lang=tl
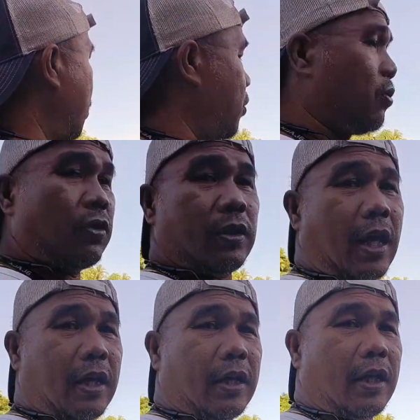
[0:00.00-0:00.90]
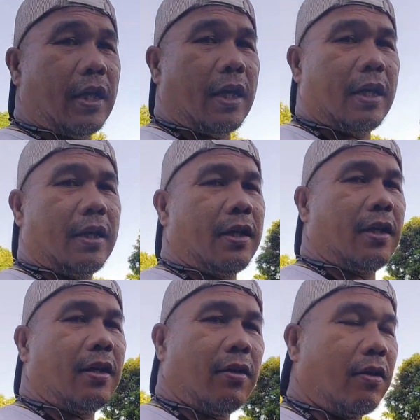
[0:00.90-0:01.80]
yung tanke na yan
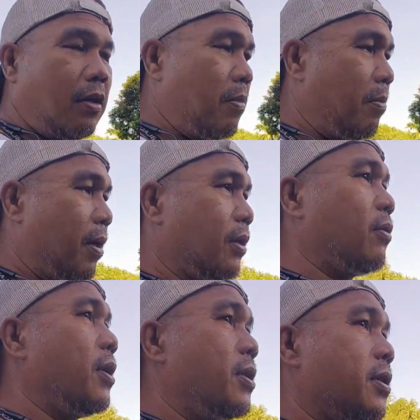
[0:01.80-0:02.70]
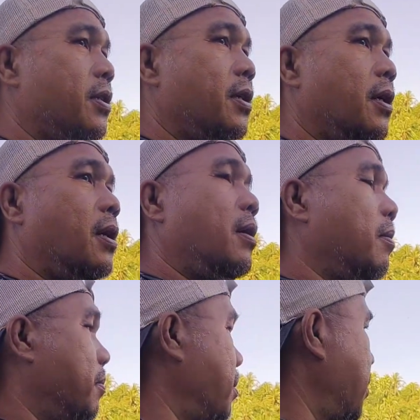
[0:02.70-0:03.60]
uh, di ba mga katolits
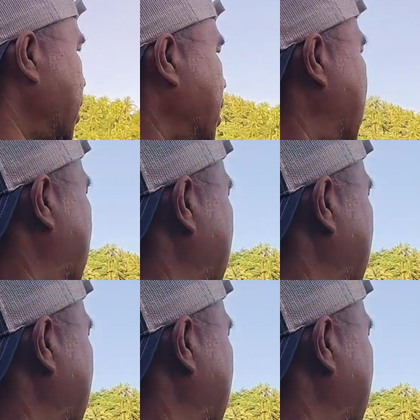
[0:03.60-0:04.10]
may mga